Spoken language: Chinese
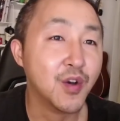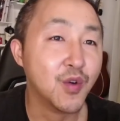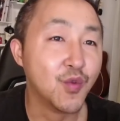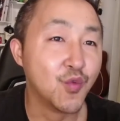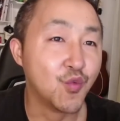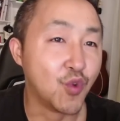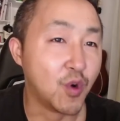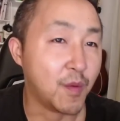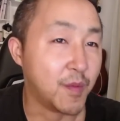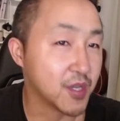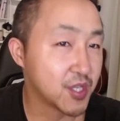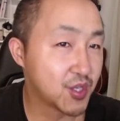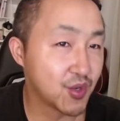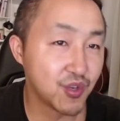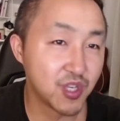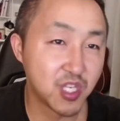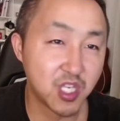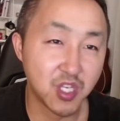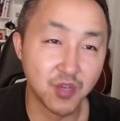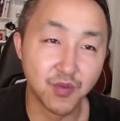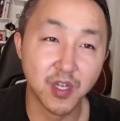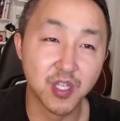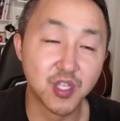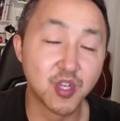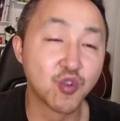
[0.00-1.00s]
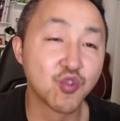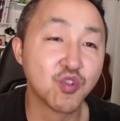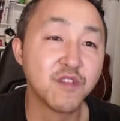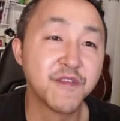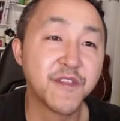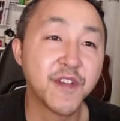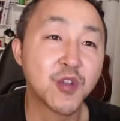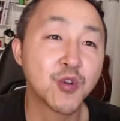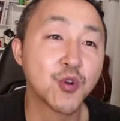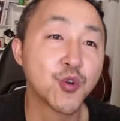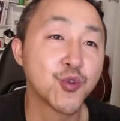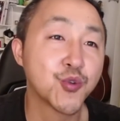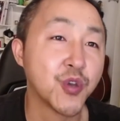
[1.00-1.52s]
我们就喜欢招收
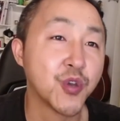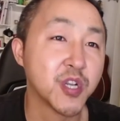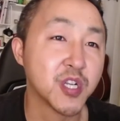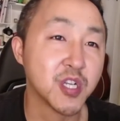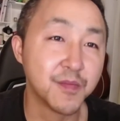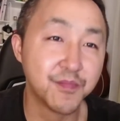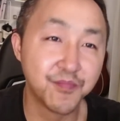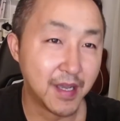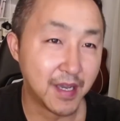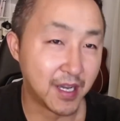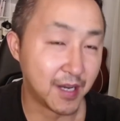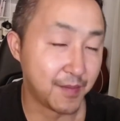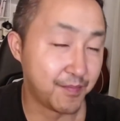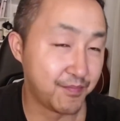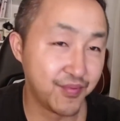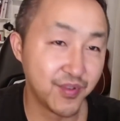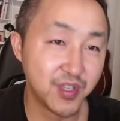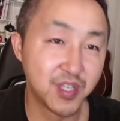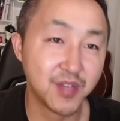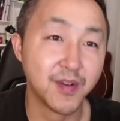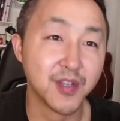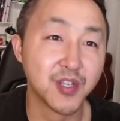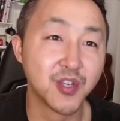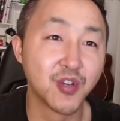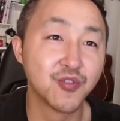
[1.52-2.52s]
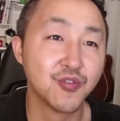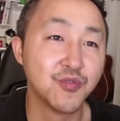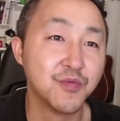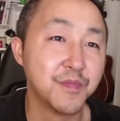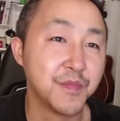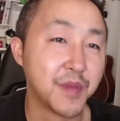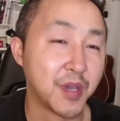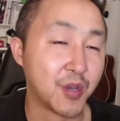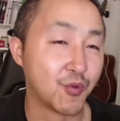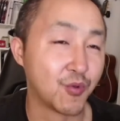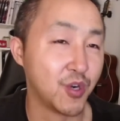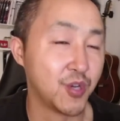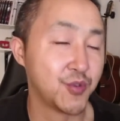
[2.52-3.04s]
非洲的学生啊，不喜欢招收
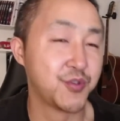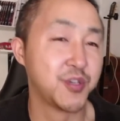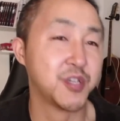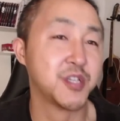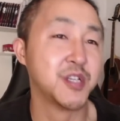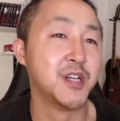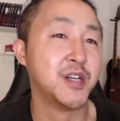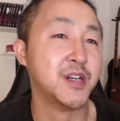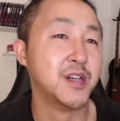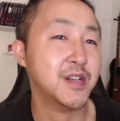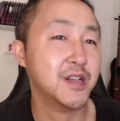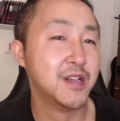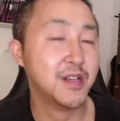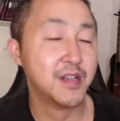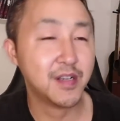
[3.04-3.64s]
美国的学生，